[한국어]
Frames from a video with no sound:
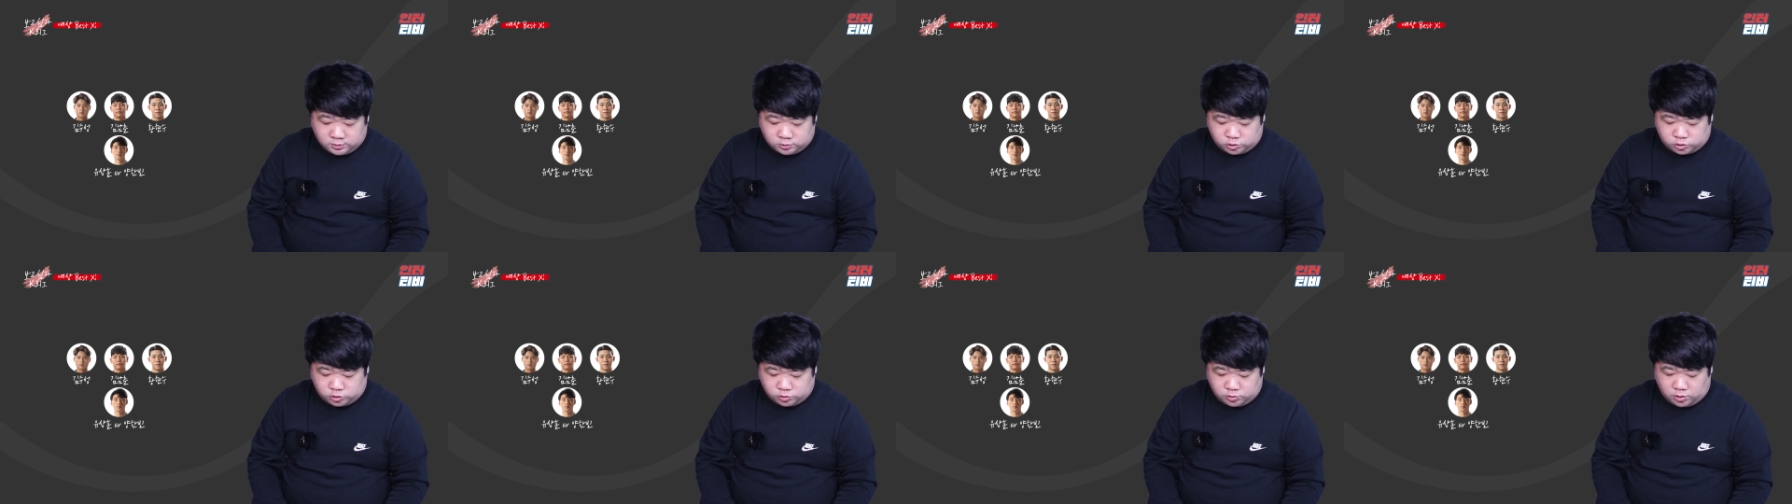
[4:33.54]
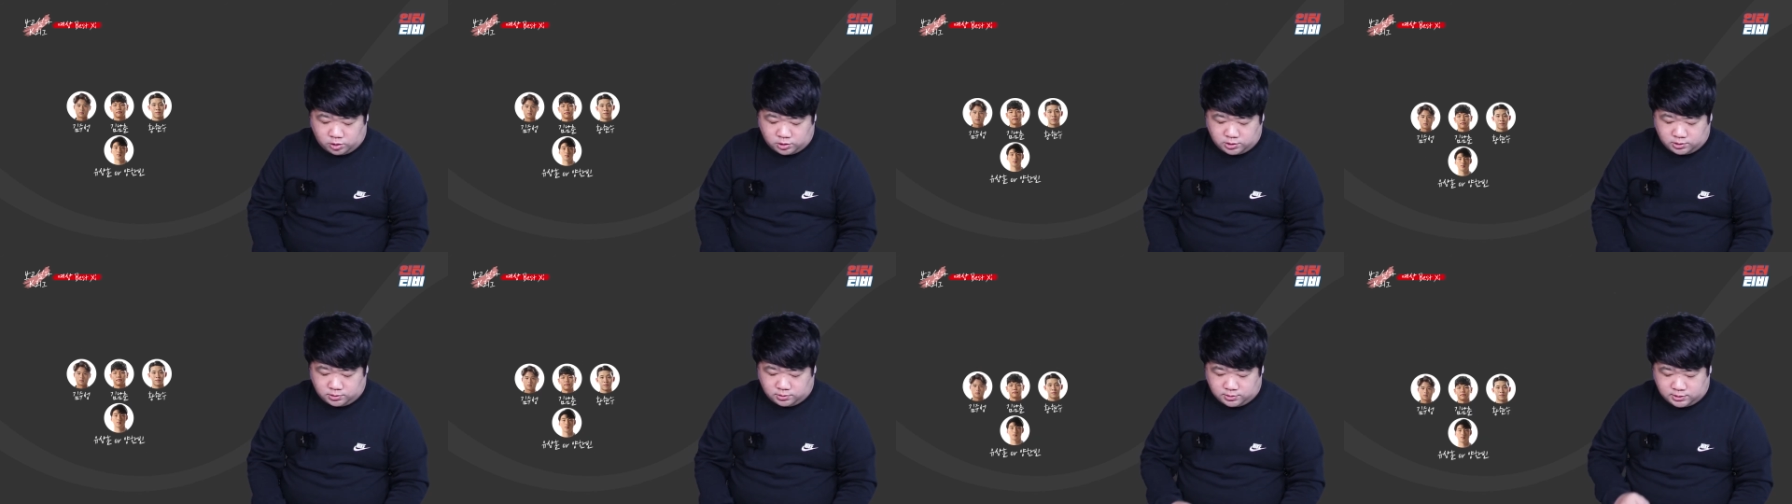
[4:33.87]

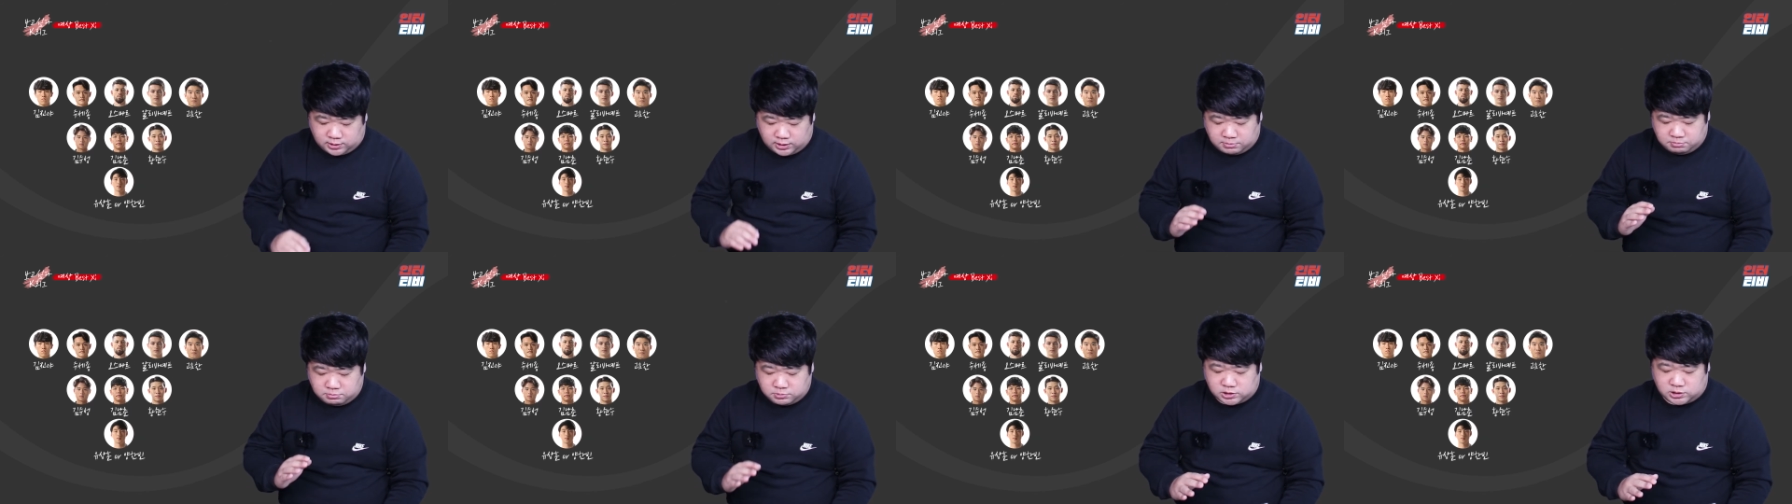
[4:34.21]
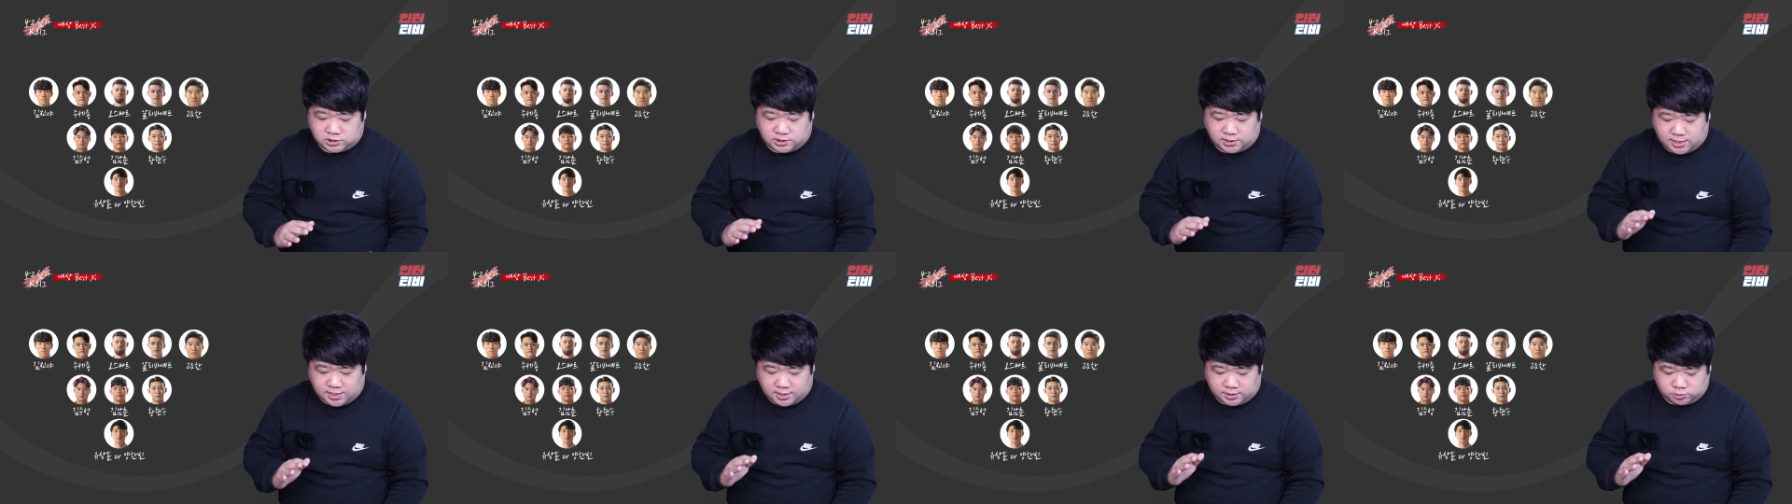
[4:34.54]
중원은
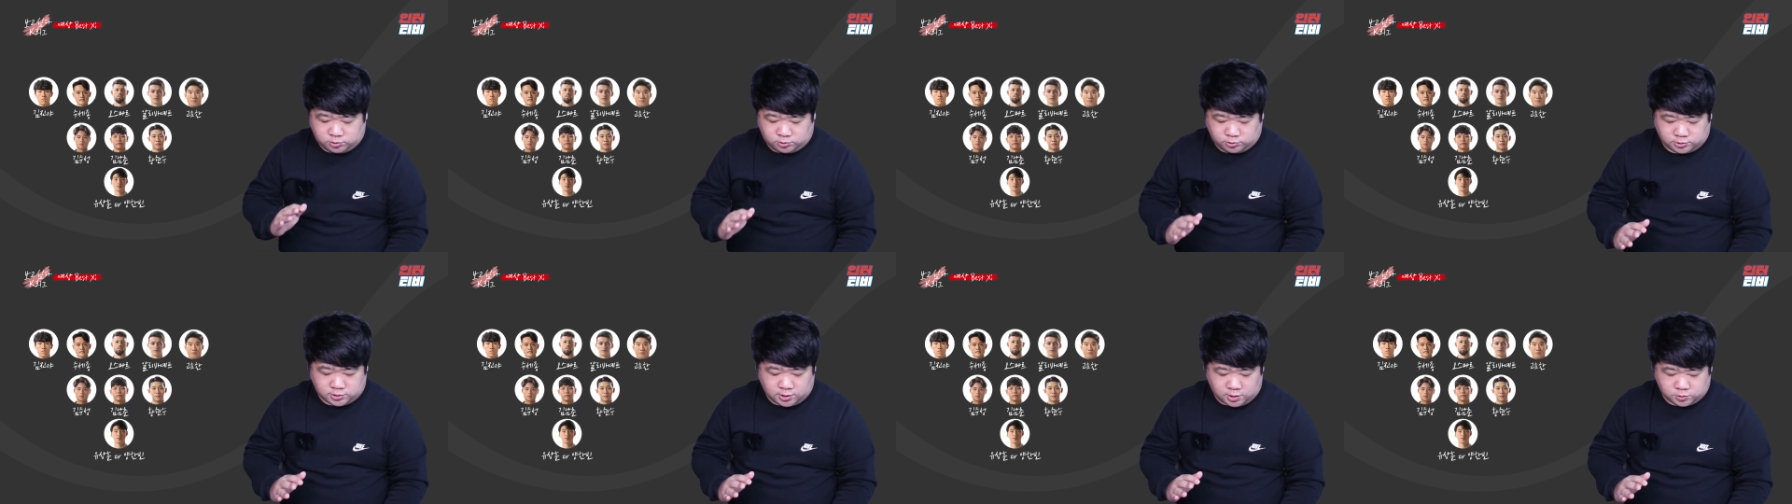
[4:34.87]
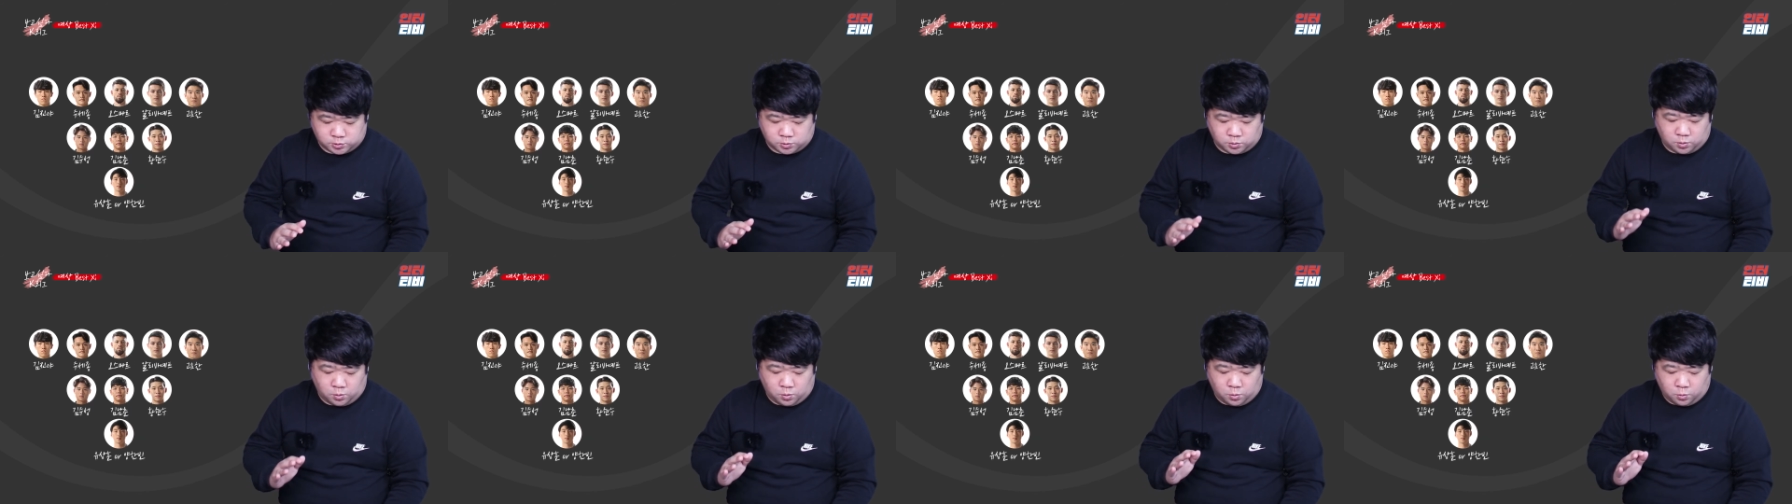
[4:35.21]
김진야,
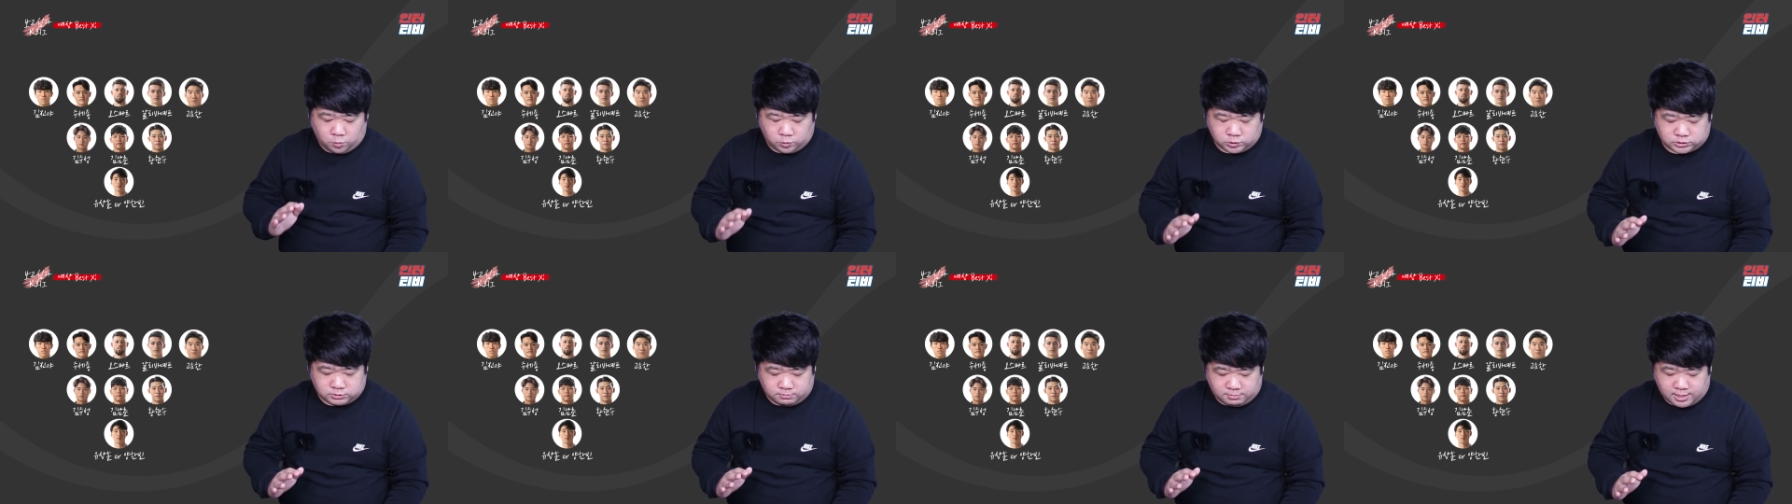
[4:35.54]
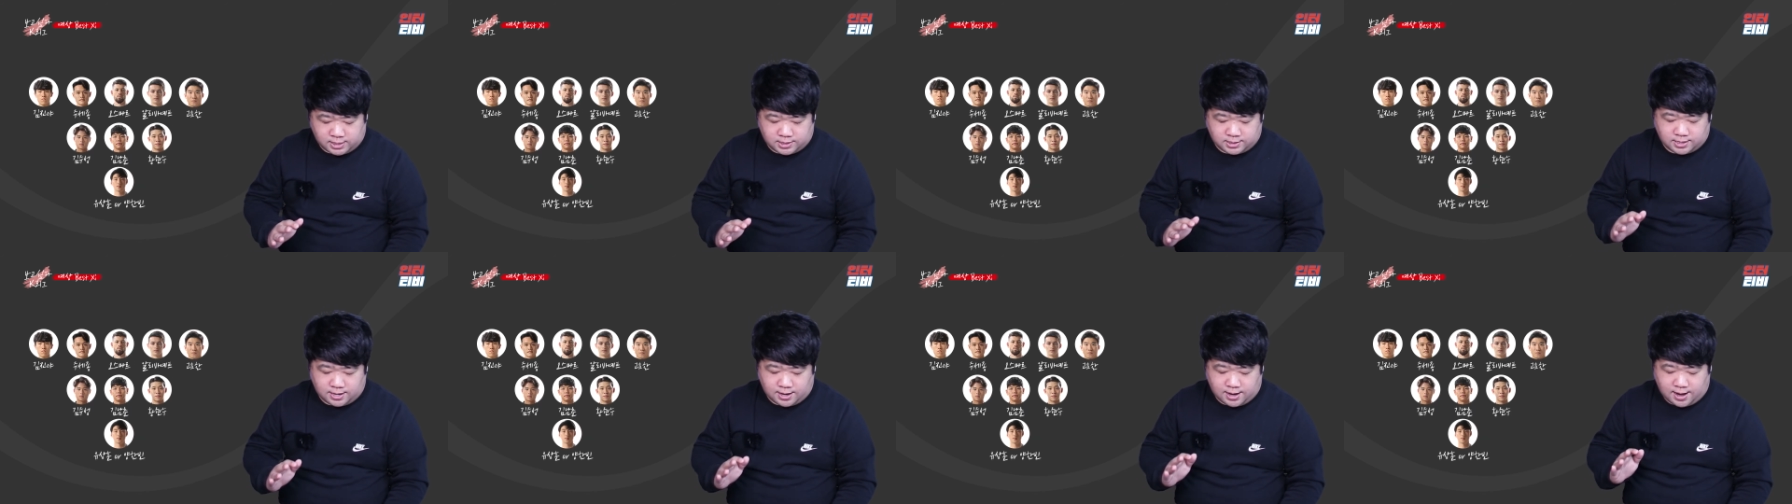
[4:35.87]
주세종,
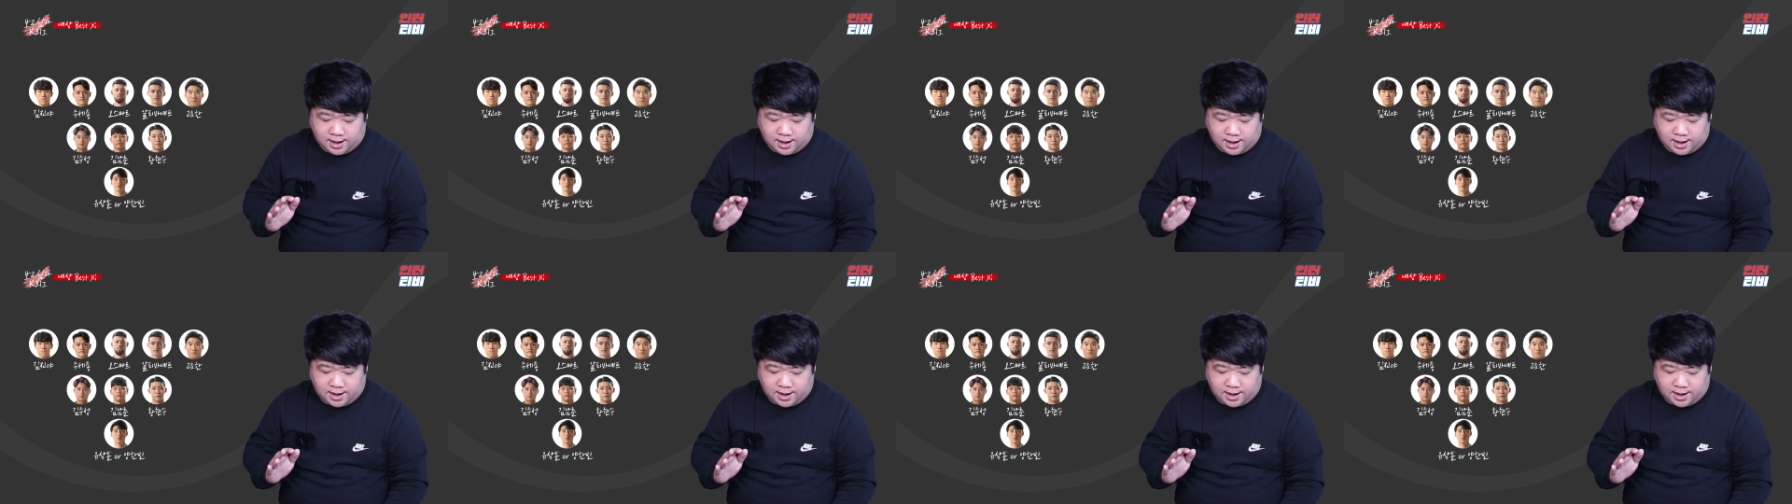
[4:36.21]
오스마르,